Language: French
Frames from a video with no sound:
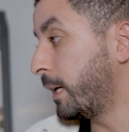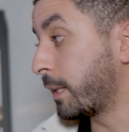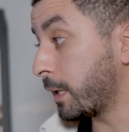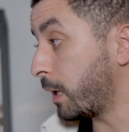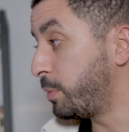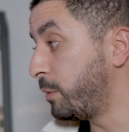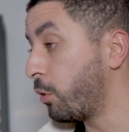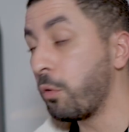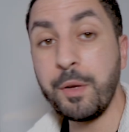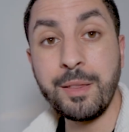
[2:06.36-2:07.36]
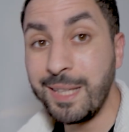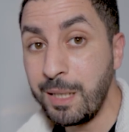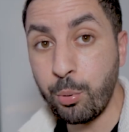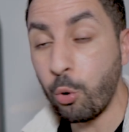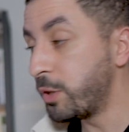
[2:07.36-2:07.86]
Et très rapidement, en fait, dès
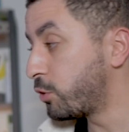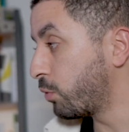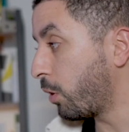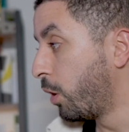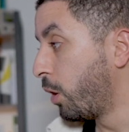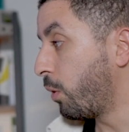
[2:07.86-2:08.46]
les premiers jours,